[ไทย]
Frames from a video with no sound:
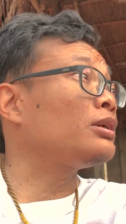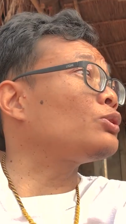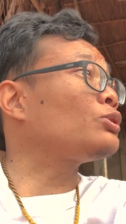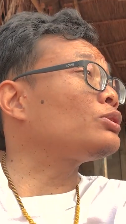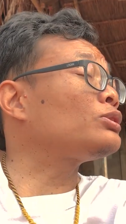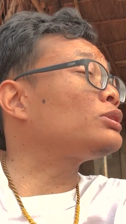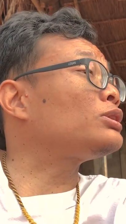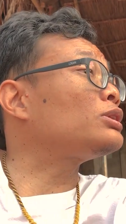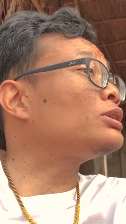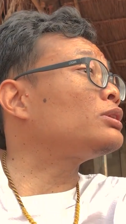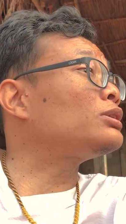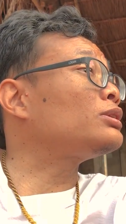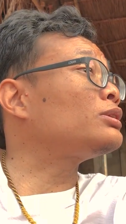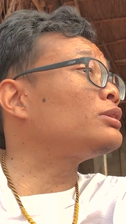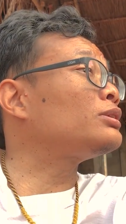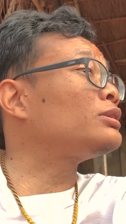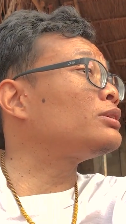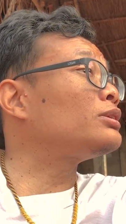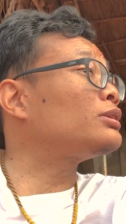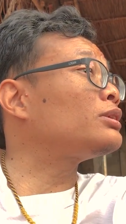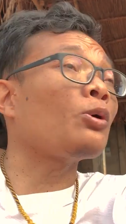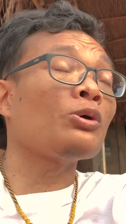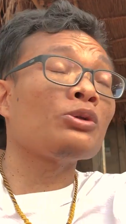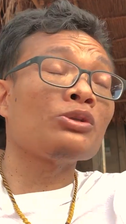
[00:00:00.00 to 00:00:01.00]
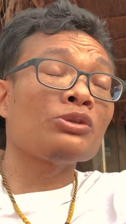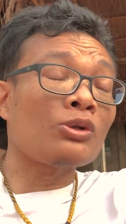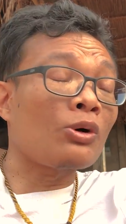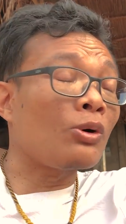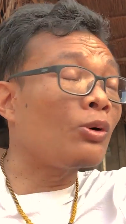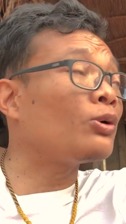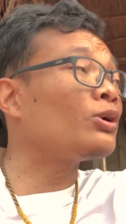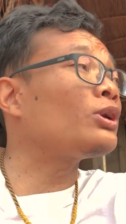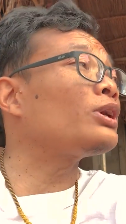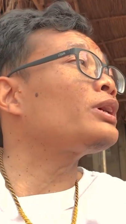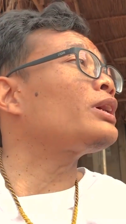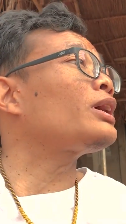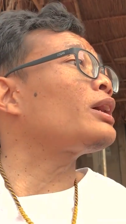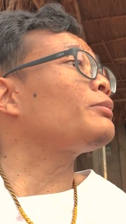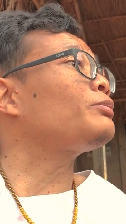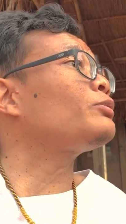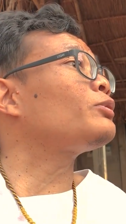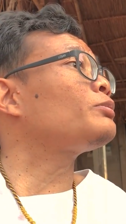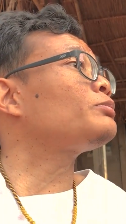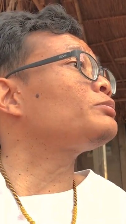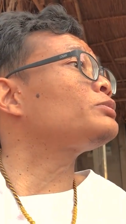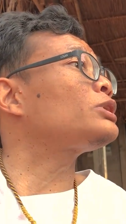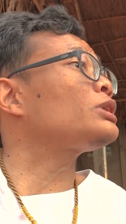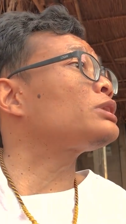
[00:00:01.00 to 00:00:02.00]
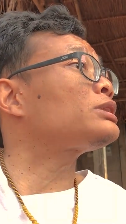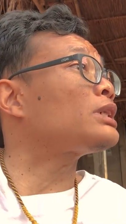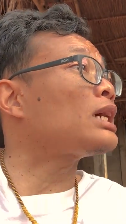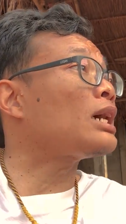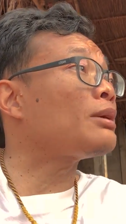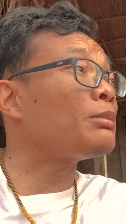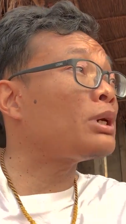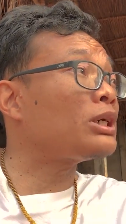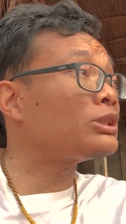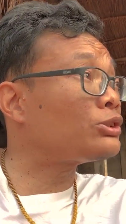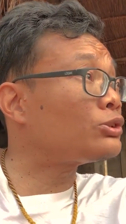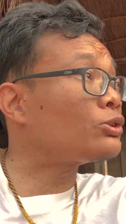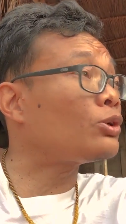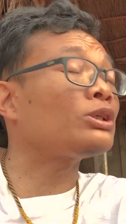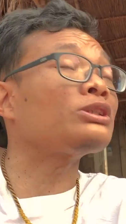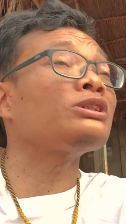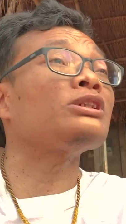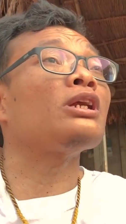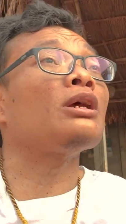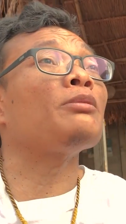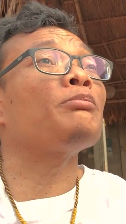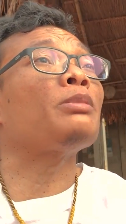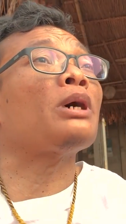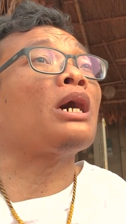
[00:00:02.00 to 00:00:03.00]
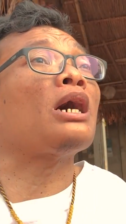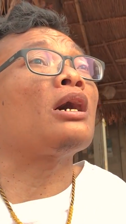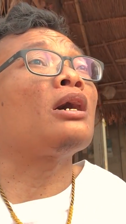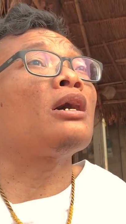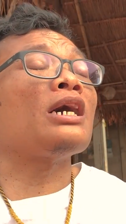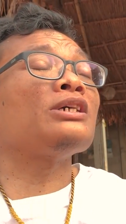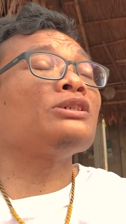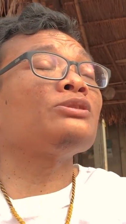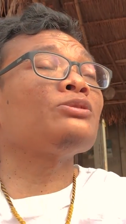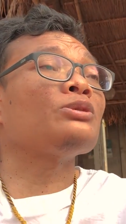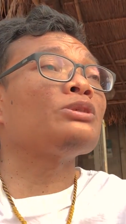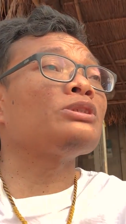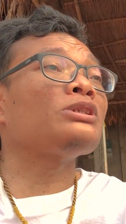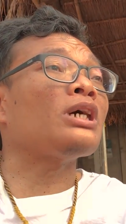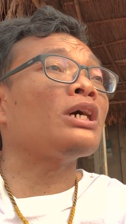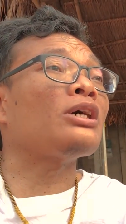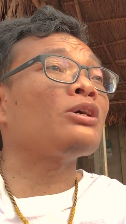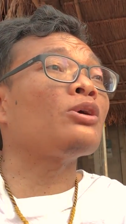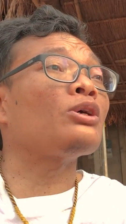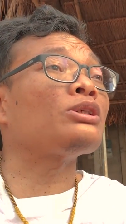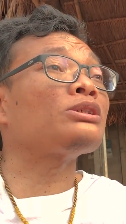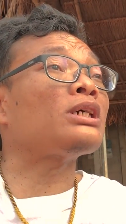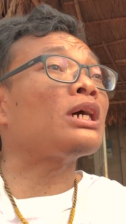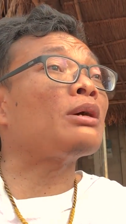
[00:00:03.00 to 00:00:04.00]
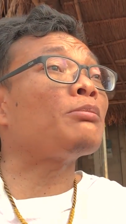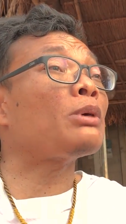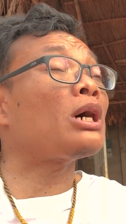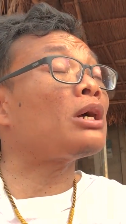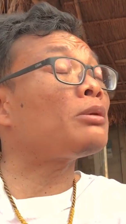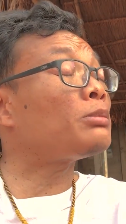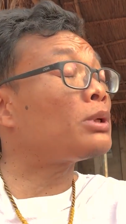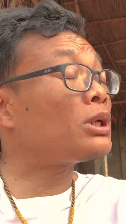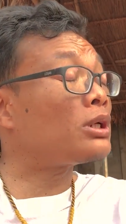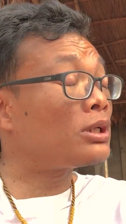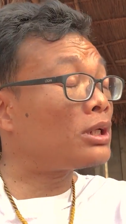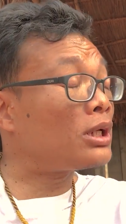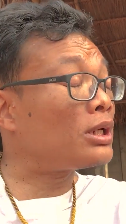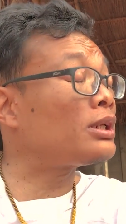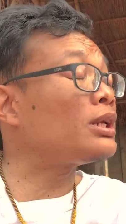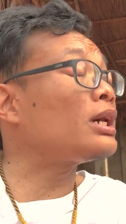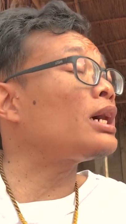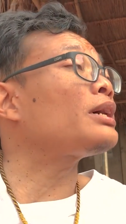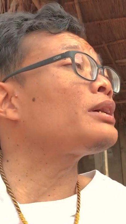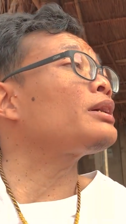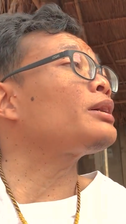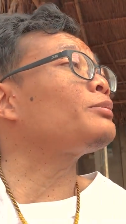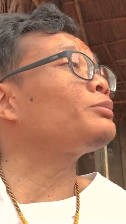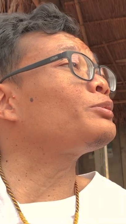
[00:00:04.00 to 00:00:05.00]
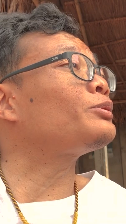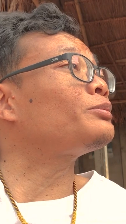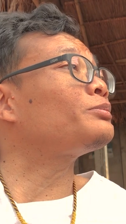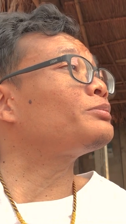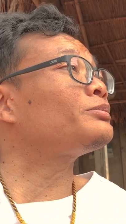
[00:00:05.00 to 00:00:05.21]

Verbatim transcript: จนถึงคนโตเลยครับ ผมจะสามารถสอนศิลปะใครสนใจก็สามารถมาเรียนได้ครับผ